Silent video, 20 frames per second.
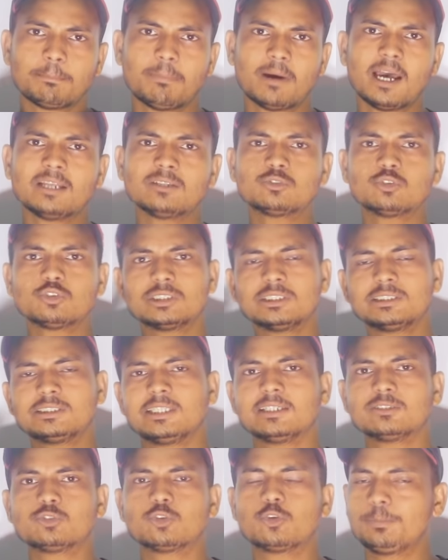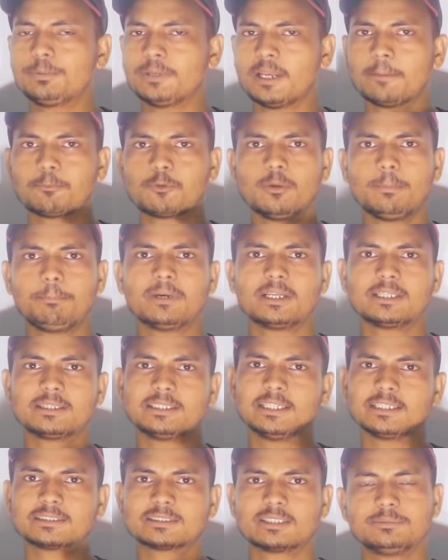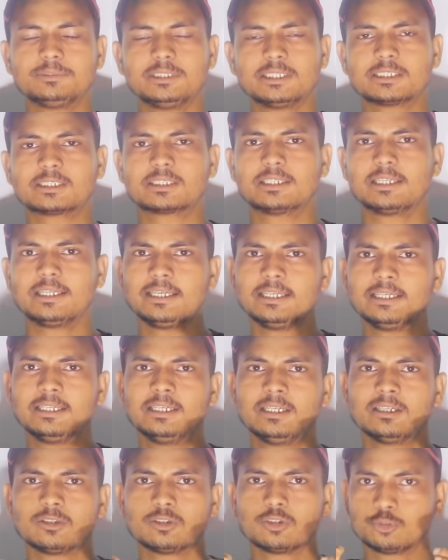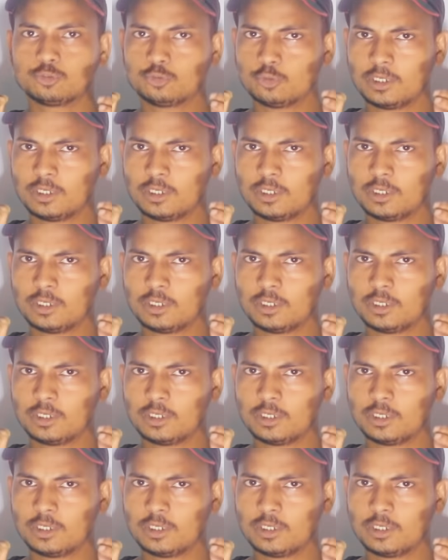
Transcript: 500 से 600 रुपये आपको प्रत्येक सब्जेक्ट के